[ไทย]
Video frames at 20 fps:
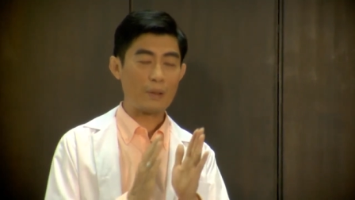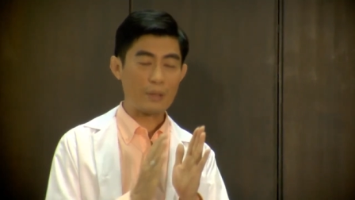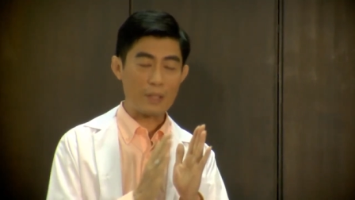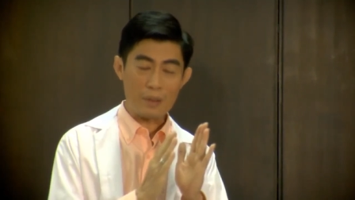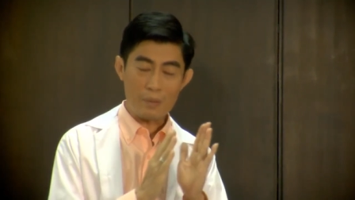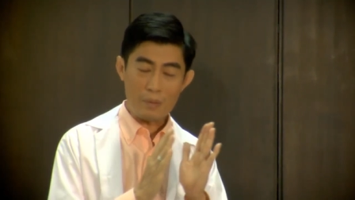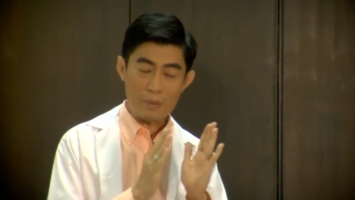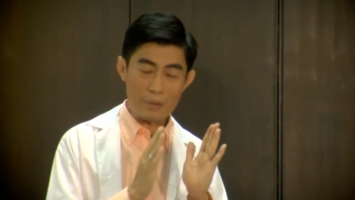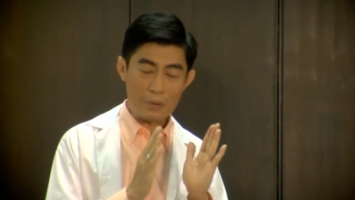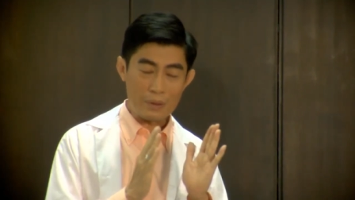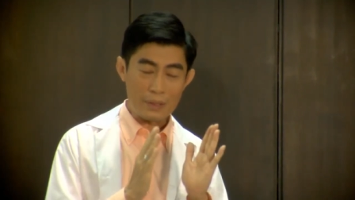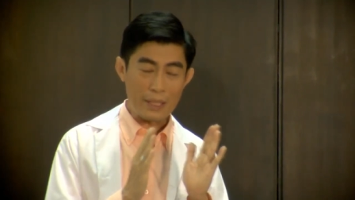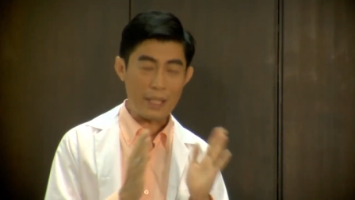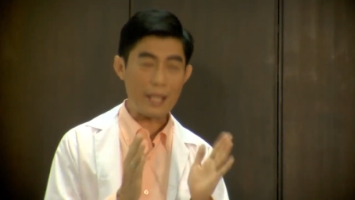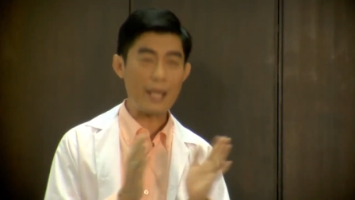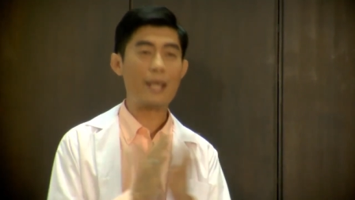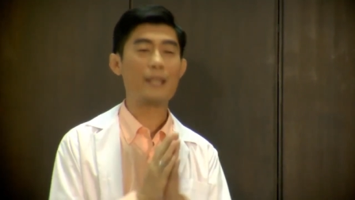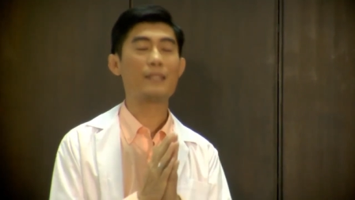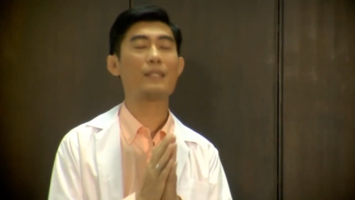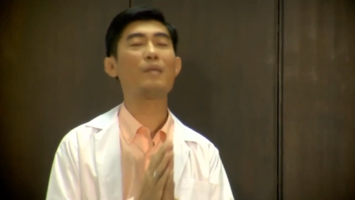เอาทั้งเซ
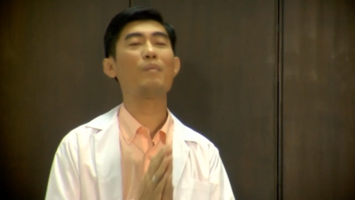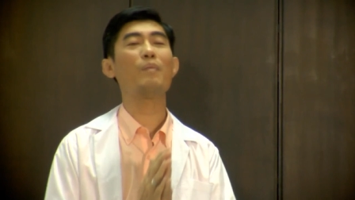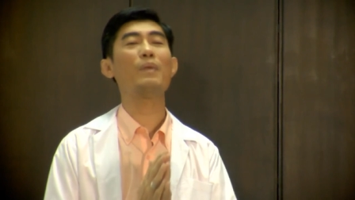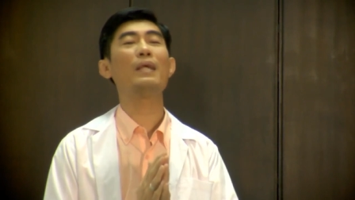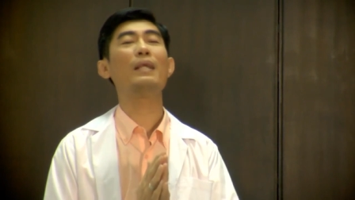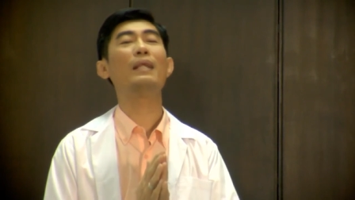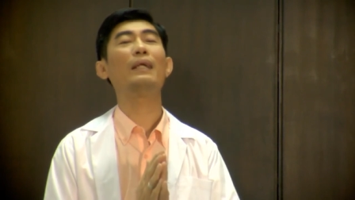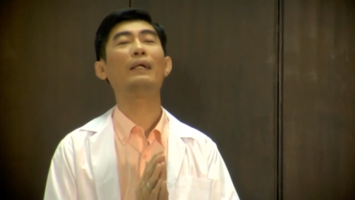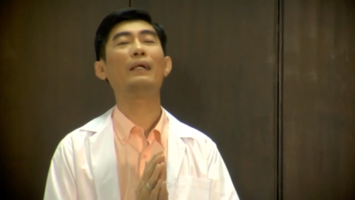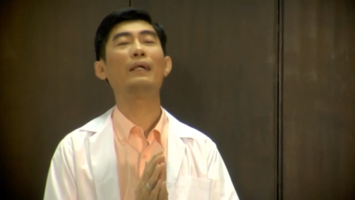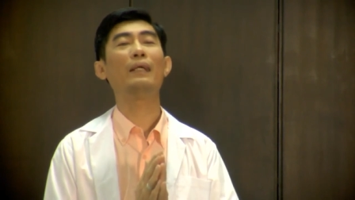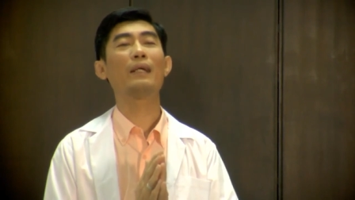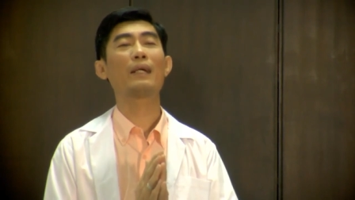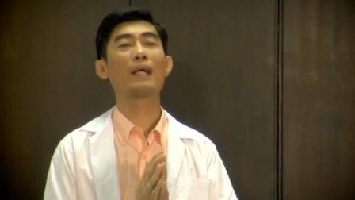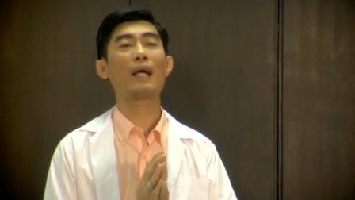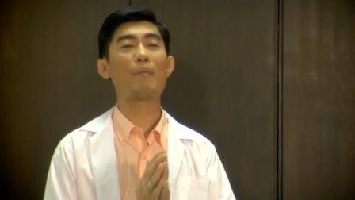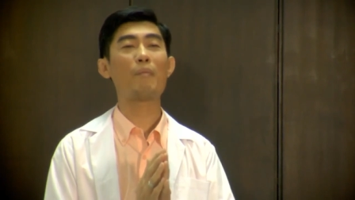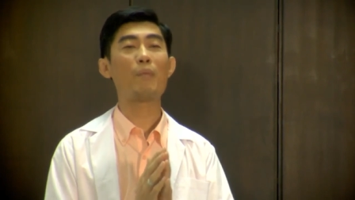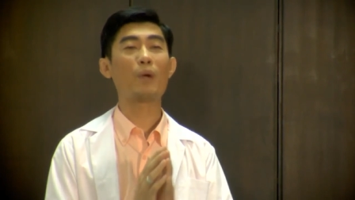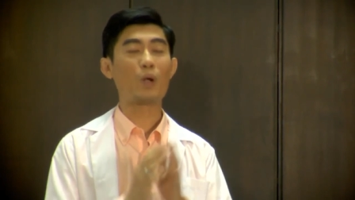ต A เซต B เลย
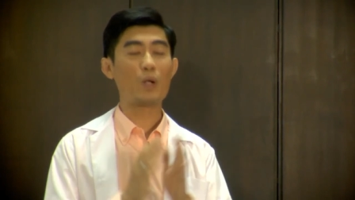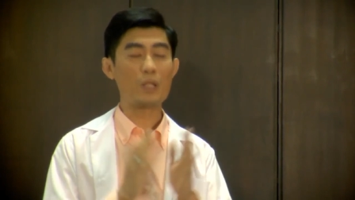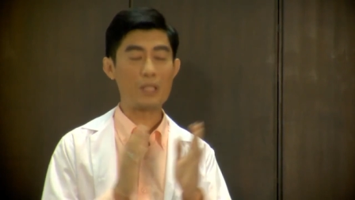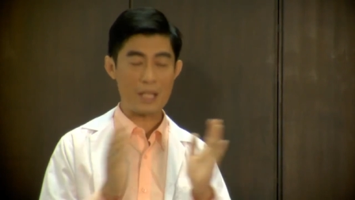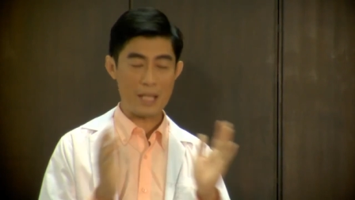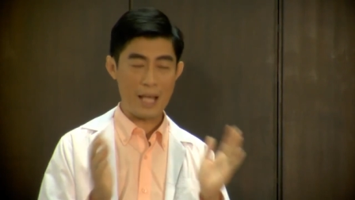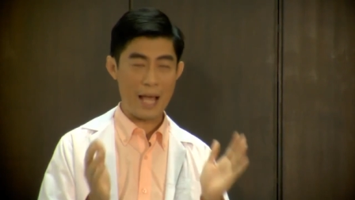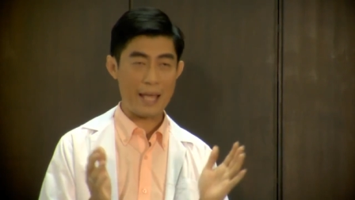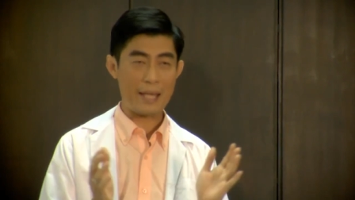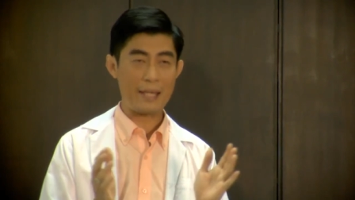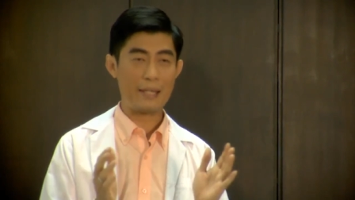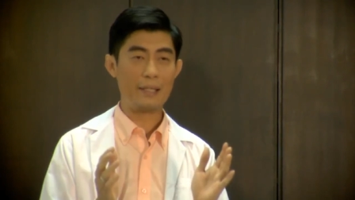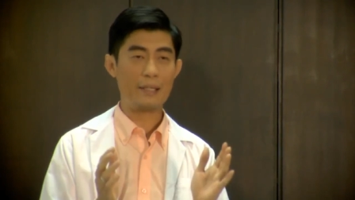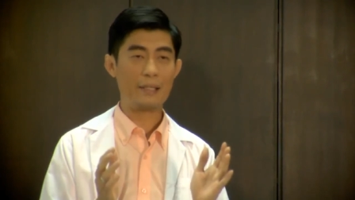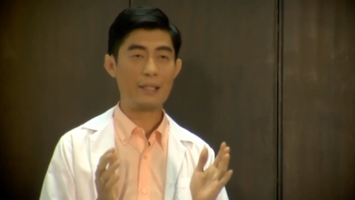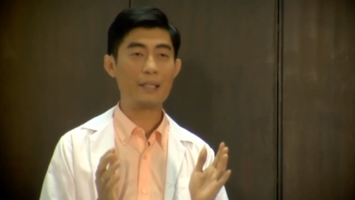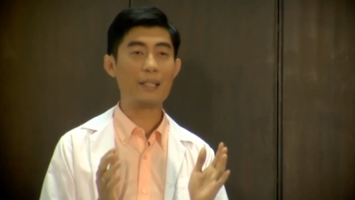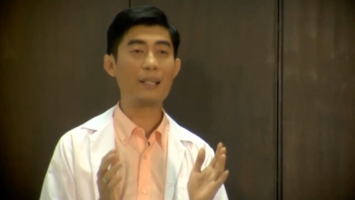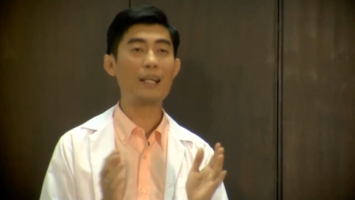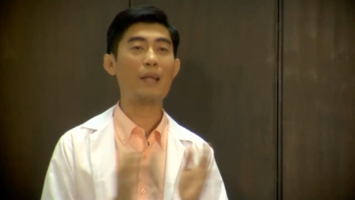นะครับ มันก็จะใหญ่
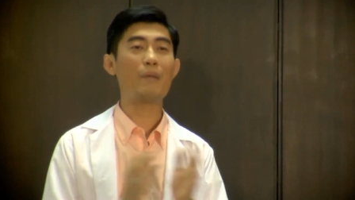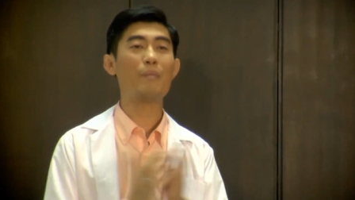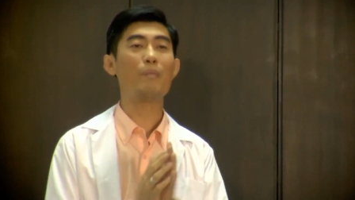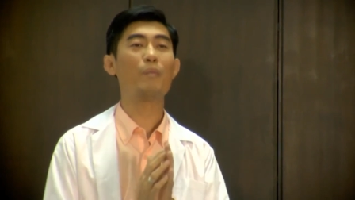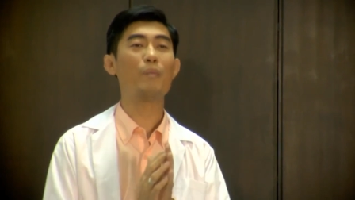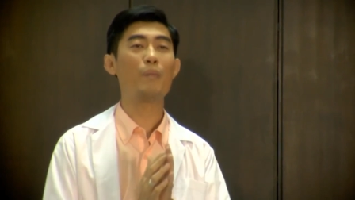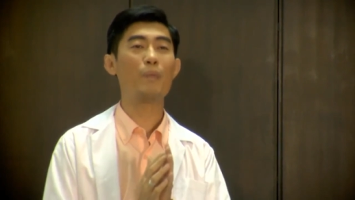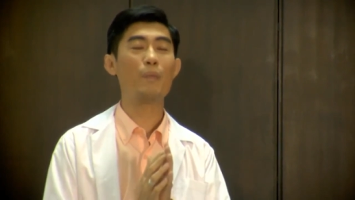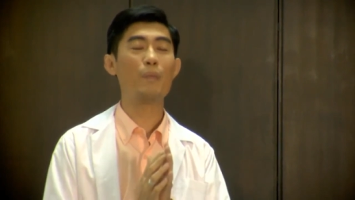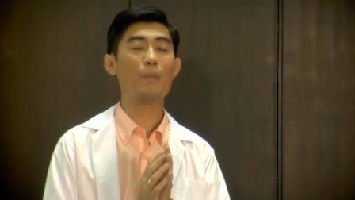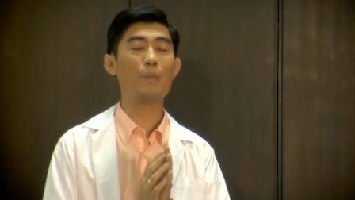ถ้านักเรียน